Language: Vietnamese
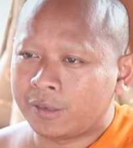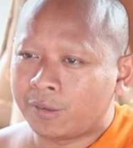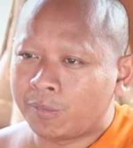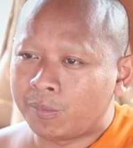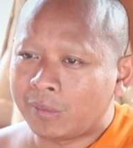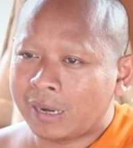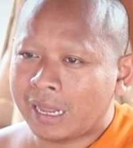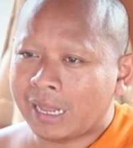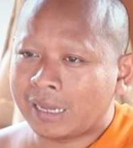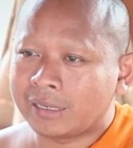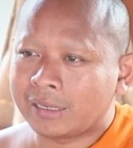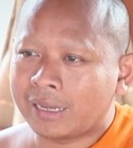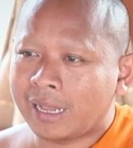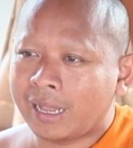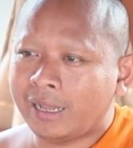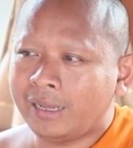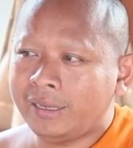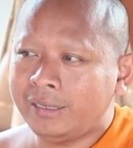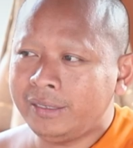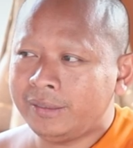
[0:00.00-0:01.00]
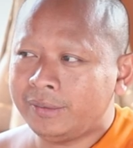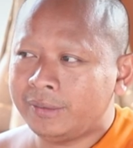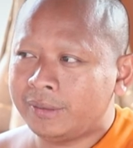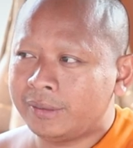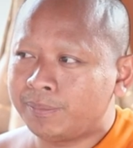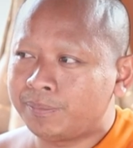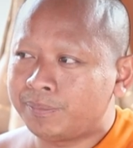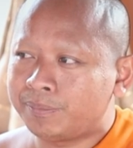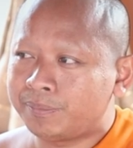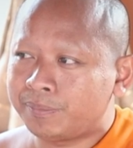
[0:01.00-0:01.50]
cẩm lăng hết
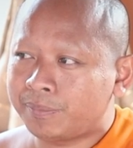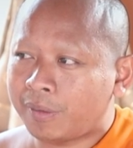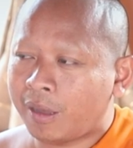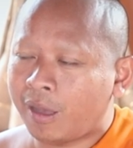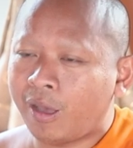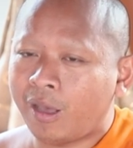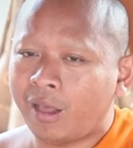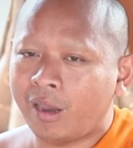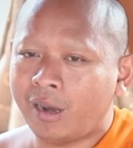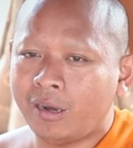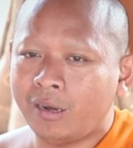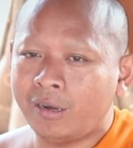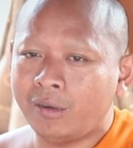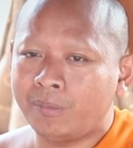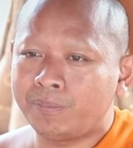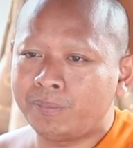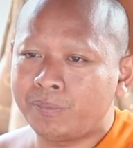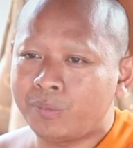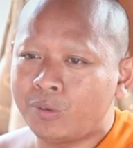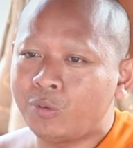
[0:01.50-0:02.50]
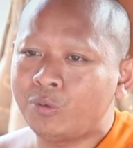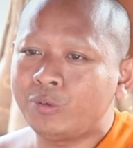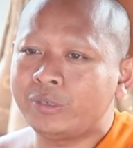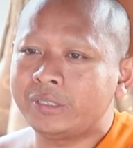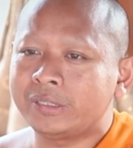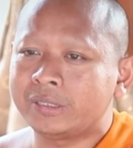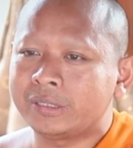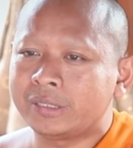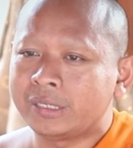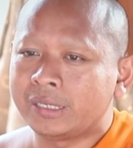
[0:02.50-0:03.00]
hol pui
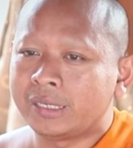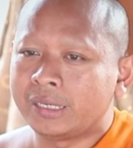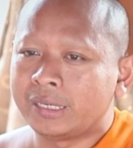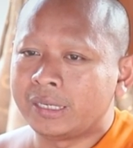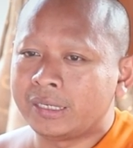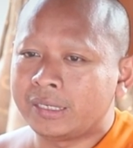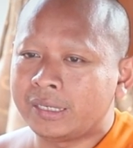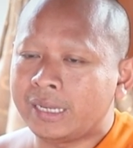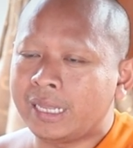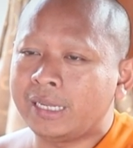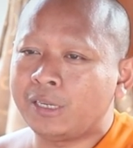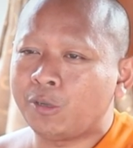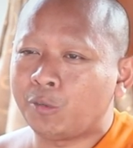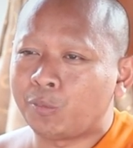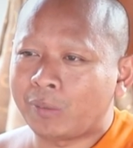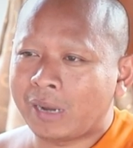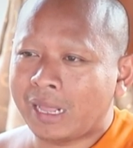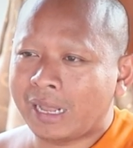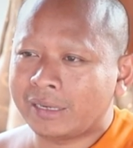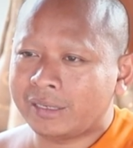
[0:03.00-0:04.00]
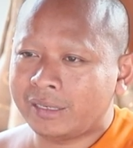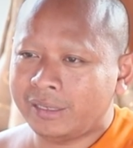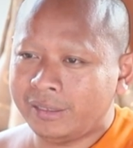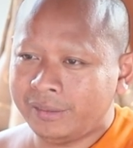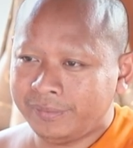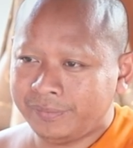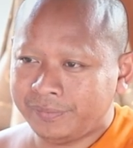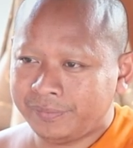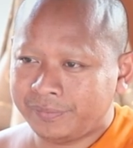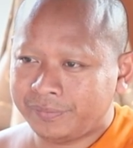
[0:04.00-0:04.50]
nơi cẩm lăng
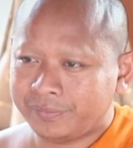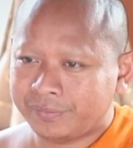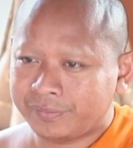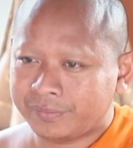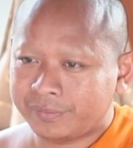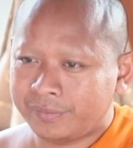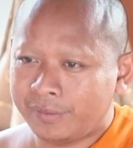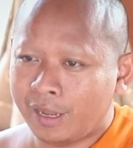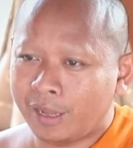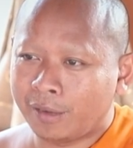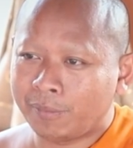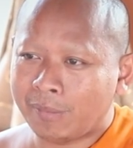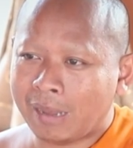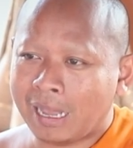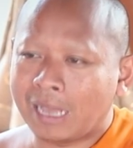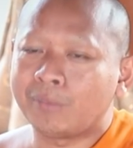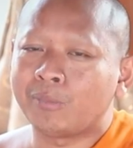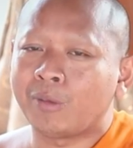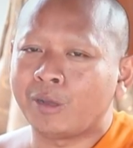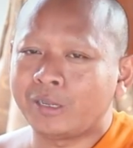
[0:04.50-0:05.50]
nữa nâng bàn